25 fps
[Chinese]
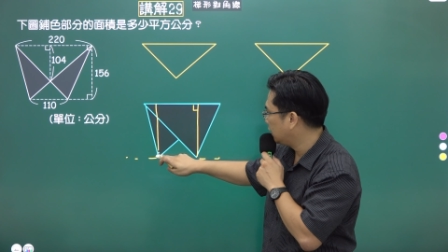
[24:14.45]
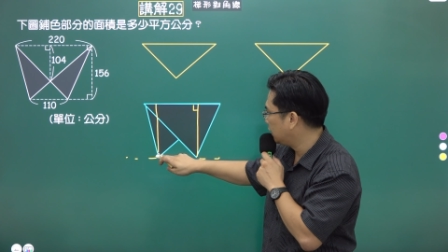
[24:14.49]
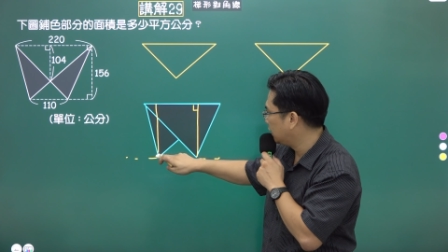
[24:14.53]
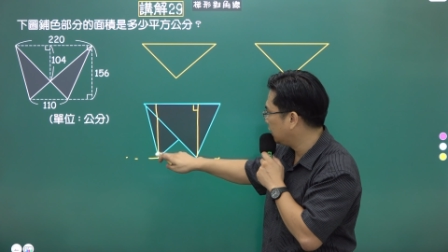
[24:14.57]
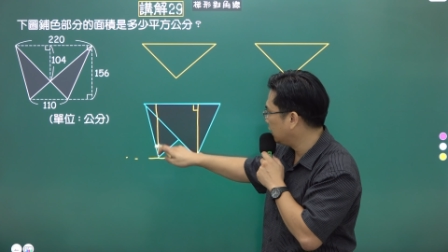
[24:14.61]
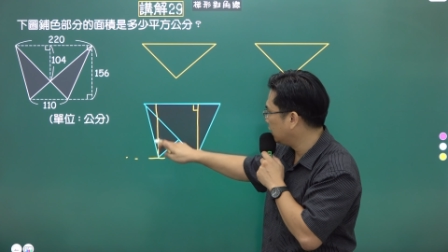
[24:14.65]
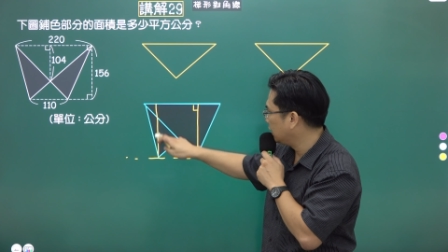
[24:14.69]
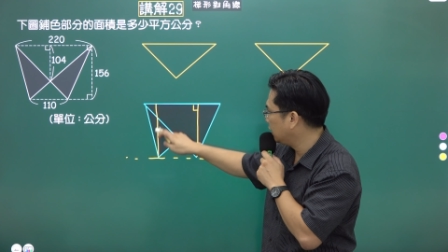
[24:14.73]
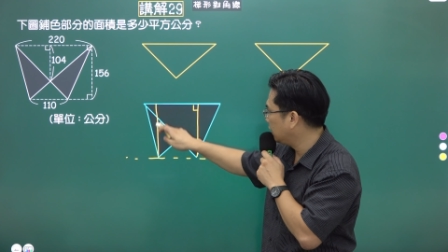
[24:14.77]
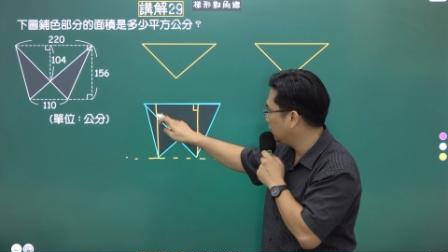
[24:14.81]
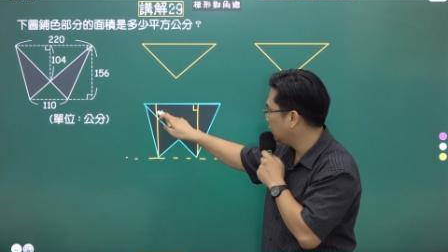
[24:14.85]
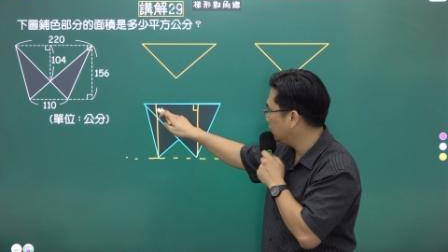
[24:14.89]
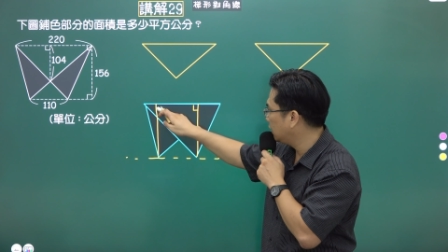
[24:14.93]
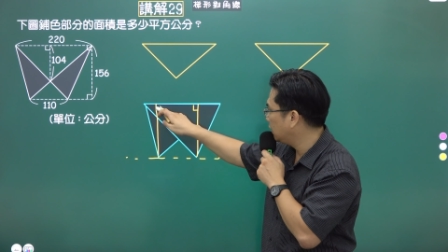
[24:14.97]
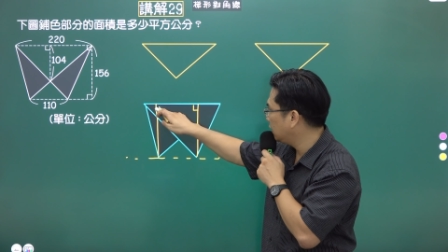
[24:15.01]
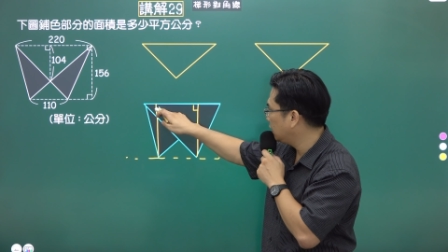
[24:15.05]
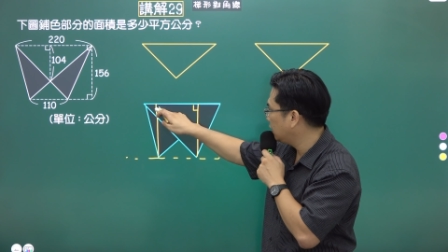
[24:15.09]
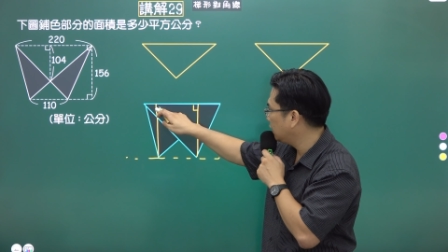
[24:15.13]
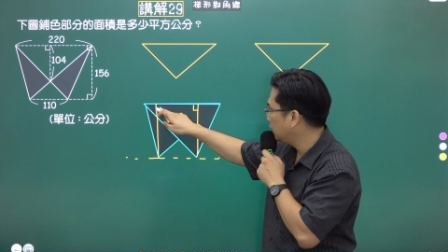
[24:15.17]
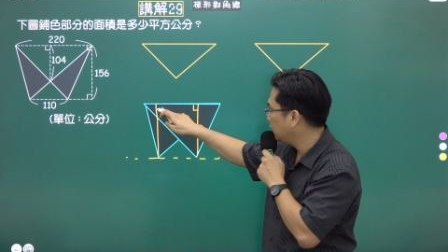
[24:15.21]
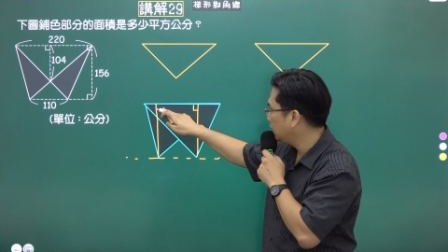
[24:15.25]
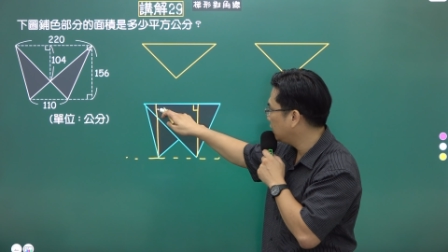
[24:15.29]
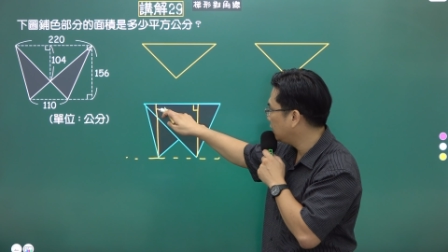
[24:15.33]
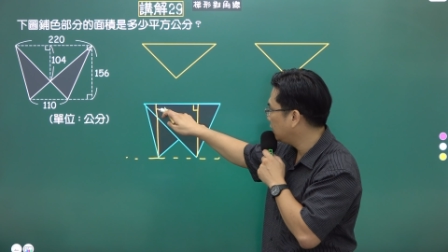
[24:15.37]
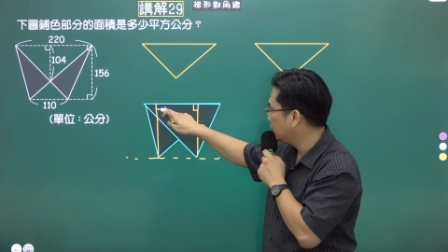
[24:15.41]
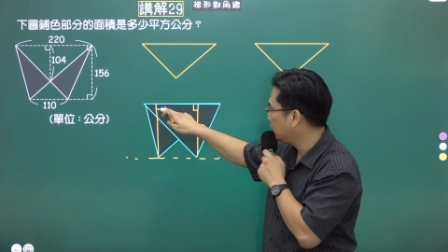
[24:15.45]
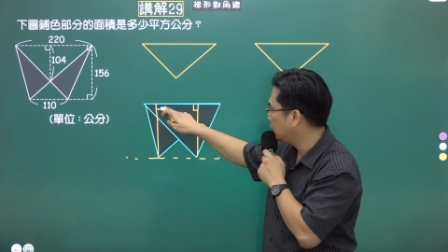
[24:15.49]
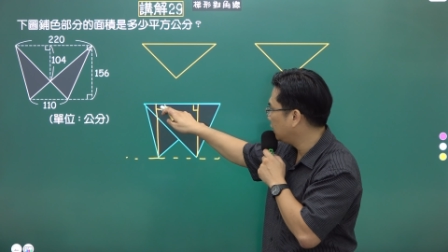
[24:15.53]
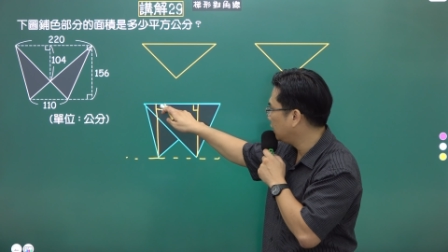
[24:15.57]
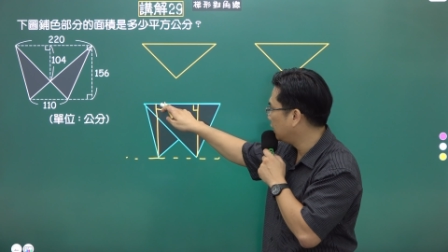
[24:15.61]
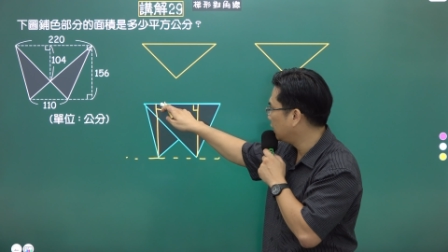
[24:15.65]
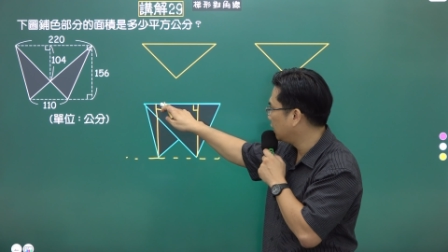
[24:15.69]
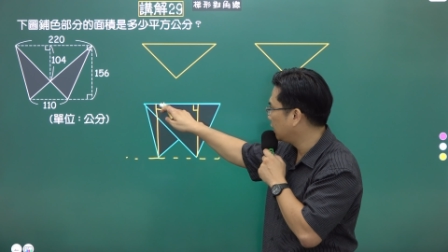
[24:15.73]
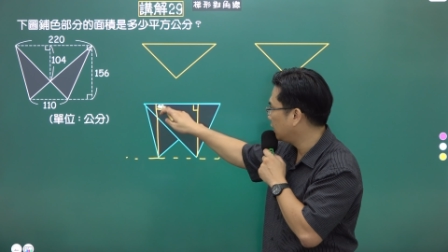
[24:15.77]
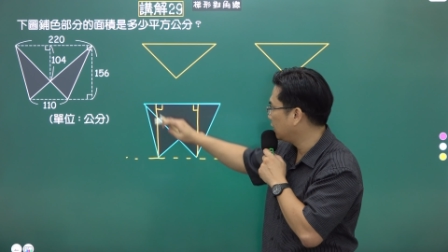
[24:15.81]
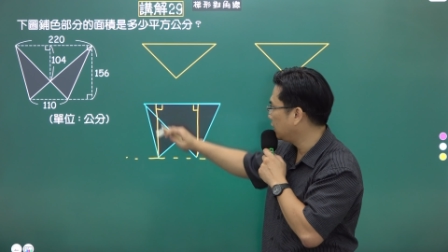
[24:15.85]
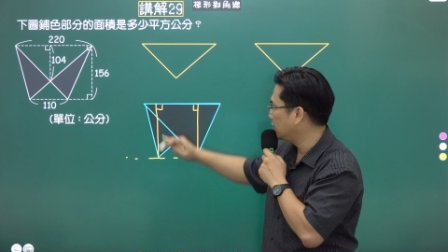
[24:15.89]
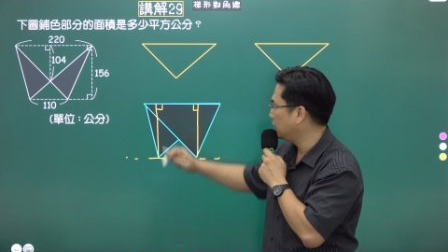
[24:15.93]
底
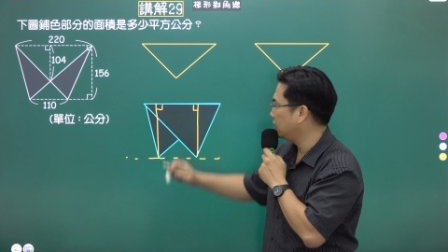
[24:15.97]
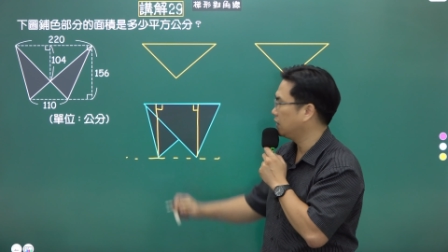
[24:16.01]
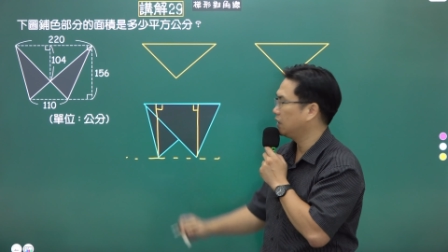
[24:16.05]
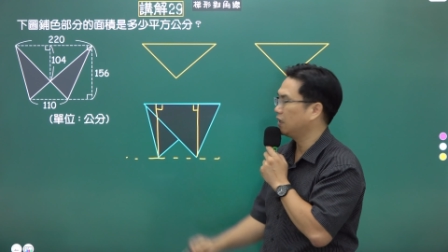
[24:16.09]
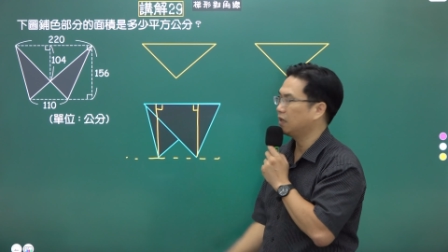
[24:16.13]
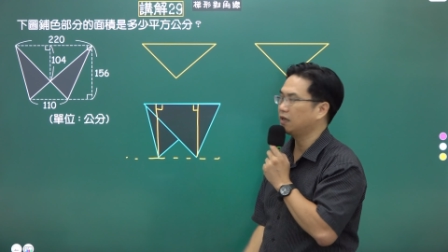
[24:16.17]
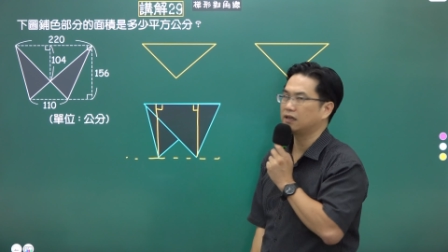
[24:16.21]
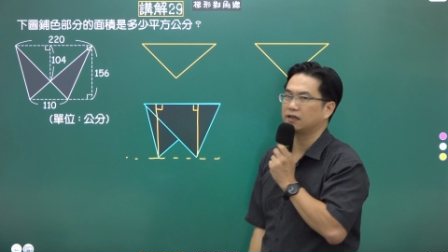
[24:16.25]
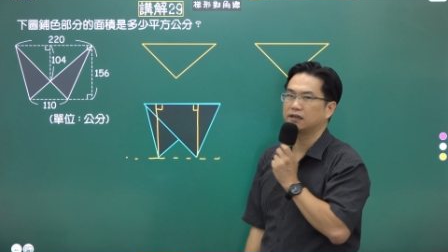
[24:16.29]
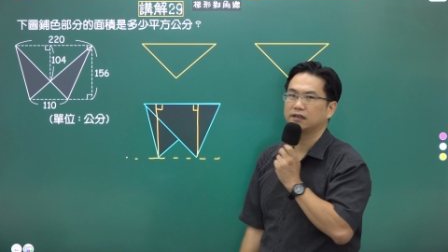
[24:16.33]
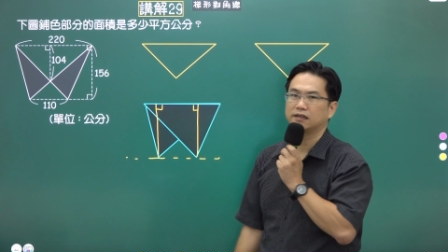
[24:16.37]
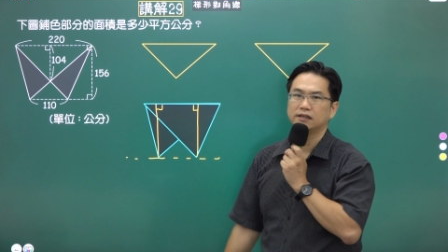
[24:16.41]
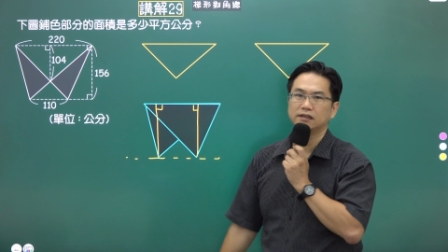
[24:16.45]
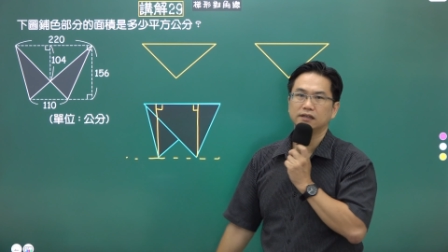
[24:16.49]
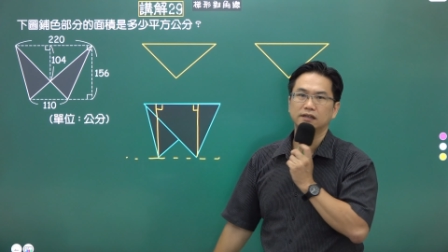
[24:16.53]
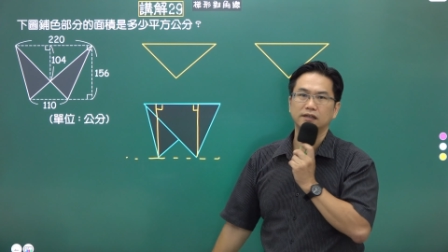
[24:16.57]
也一样，